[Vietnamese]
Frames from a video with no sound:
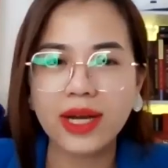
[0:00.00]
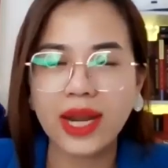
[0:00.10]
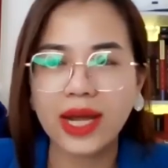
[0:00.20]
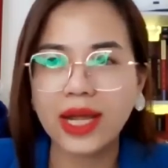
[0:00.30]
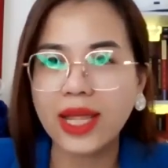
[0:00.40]

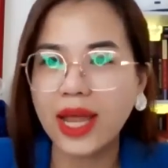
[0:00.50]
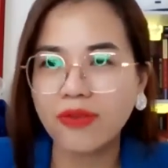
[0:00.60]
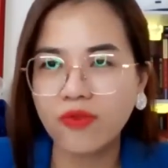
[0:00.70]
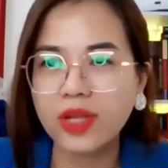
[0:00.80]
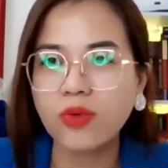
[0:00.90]
là cái
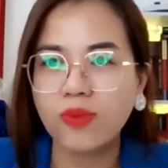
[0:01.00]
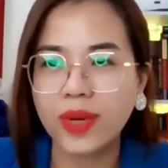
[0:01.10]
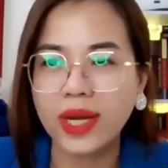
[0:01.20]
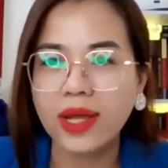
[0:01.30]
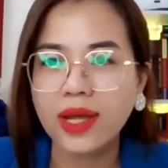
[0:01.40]
hành vi của
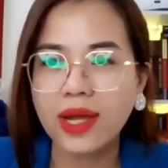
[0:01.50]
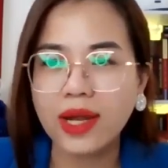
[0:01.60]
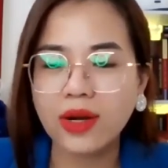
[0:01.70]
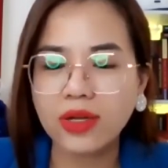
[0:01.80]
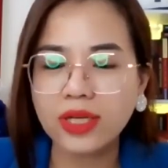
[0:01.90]
mình
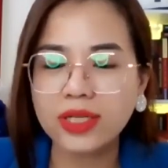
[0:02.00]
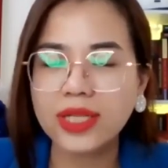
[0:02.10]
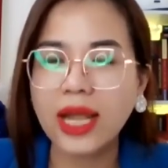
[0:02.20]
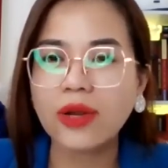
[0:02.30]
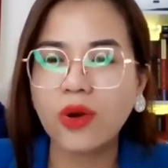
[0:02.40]
à, nó được
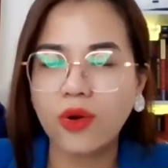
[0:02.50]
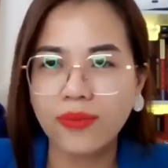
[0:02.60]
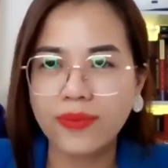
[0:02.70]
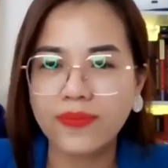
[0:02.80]
thay đổi